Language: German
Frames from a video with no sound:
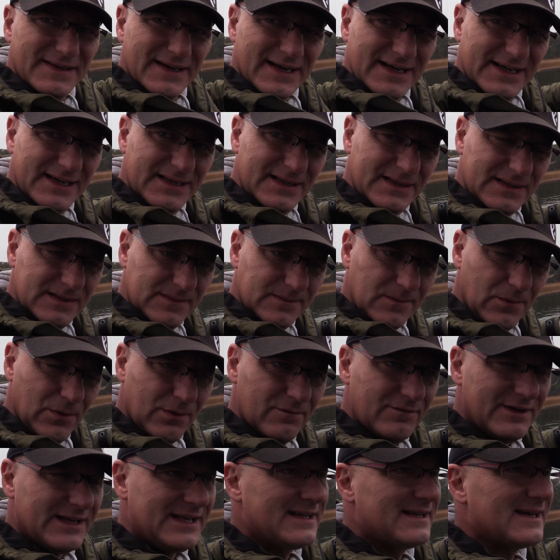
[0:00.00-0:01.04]
nach hinten.
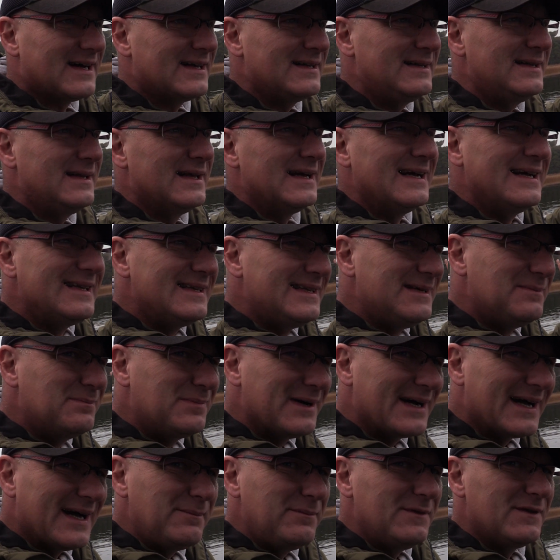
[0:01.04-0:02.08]
Und wenn ihr dann die
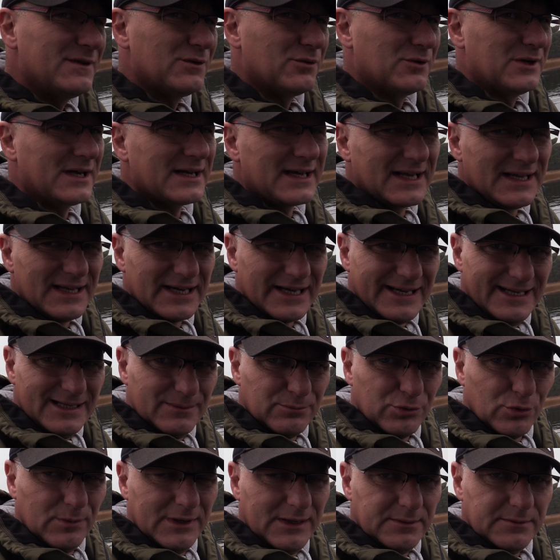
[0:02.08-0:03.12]
Bremse oder generell
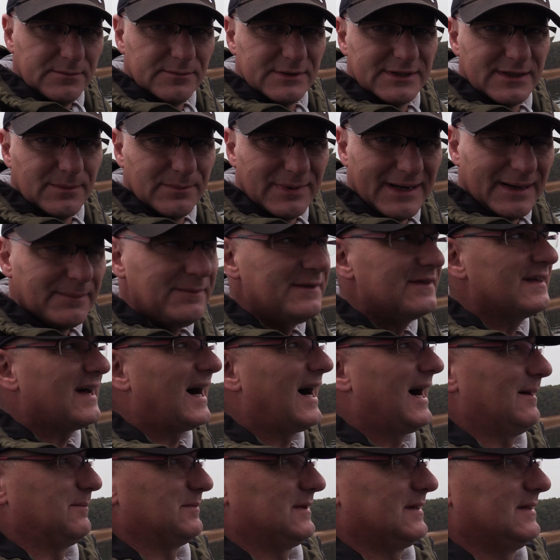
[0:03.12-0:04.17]
Probleme mit der Bremse
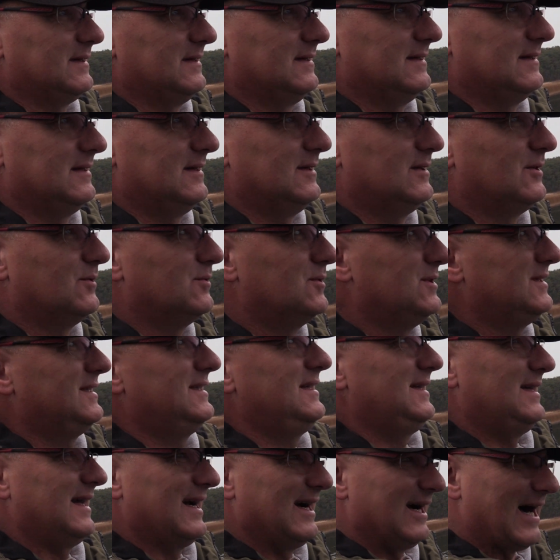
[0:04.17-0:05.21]
habt und
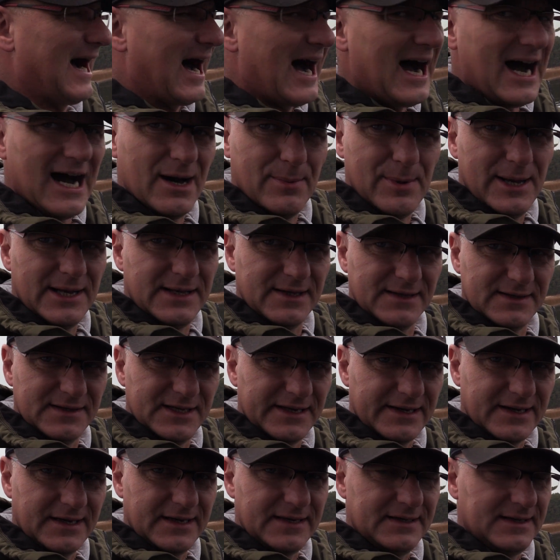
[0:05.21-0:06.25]
die arbeitet
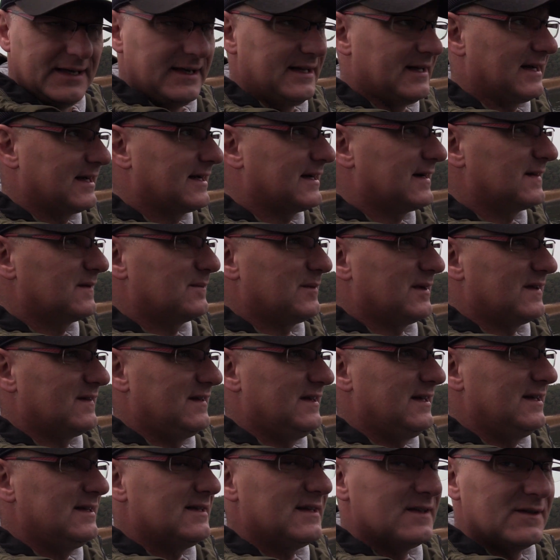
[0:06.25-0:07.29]
nicht richtig, dann kann es
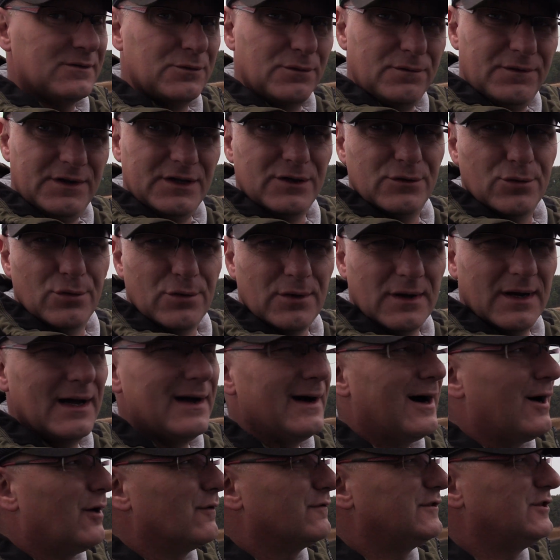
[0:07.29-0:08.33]
passieren, dass so viel Druck
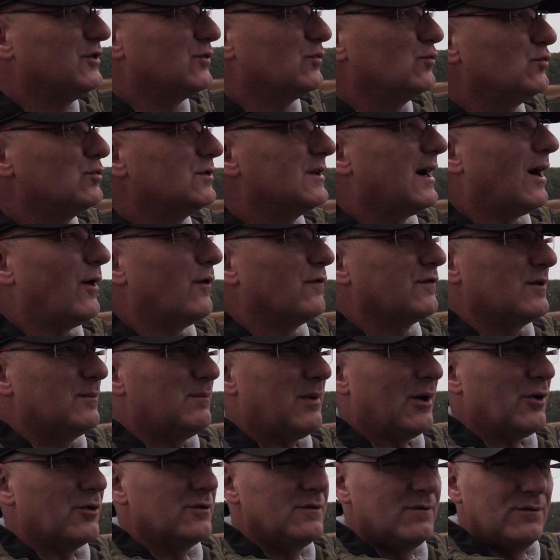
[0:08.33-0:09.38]
auf die Route
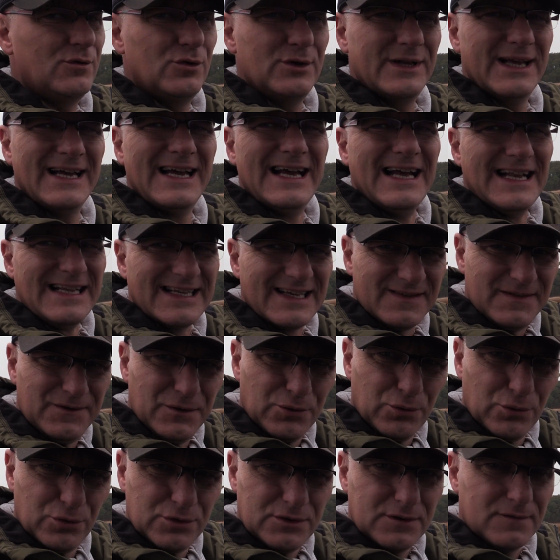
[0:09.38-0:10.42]
aufgebaut wird, dass die
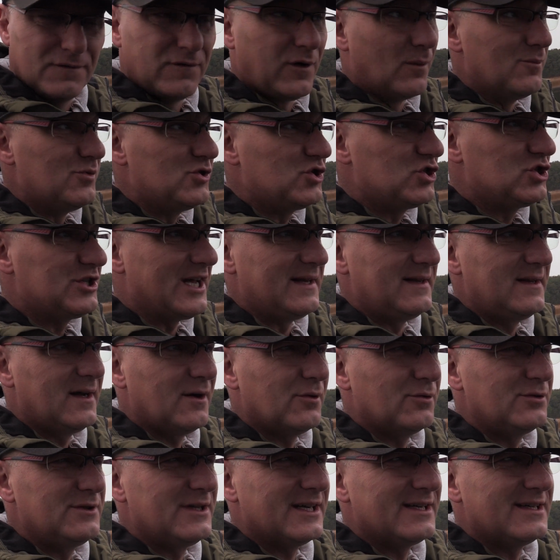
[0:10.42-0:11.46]
Route vom Ständer
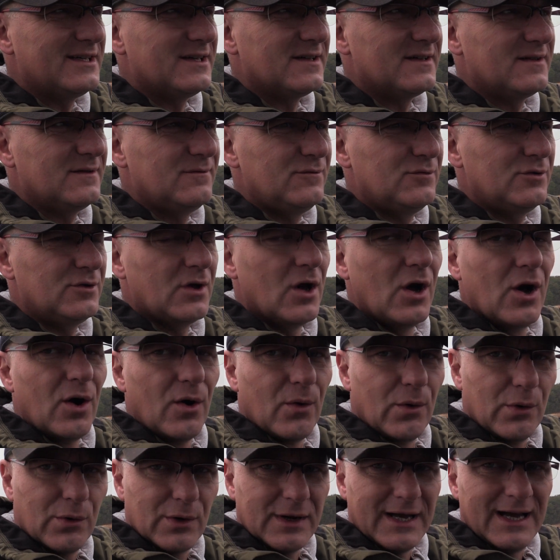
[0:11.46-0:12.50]
runtergerissen wird
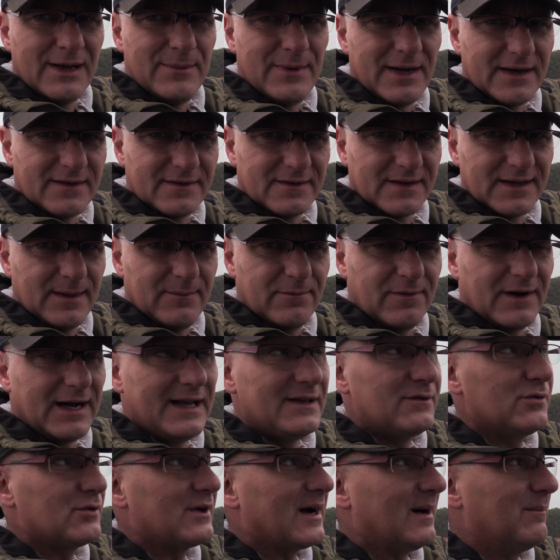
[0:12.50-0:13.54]
oder im
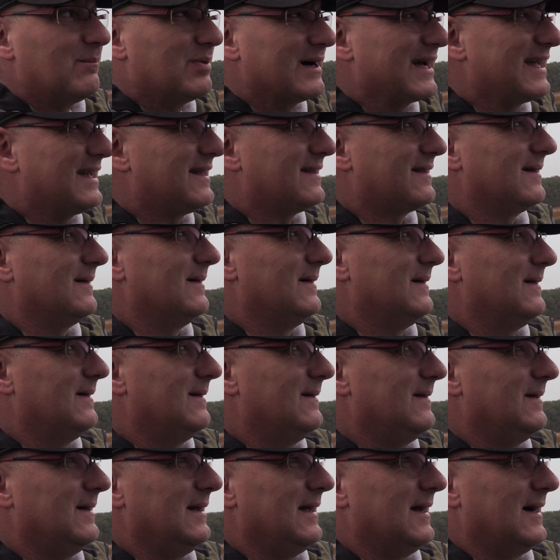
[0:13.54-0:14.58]
Extremfall sogar bricht.
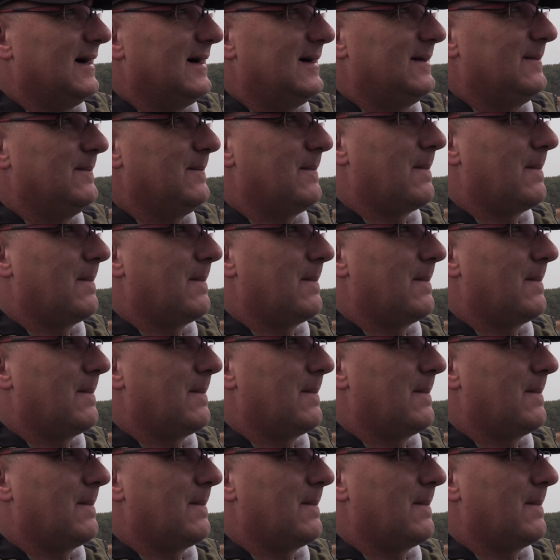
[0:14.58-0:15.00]
Ja,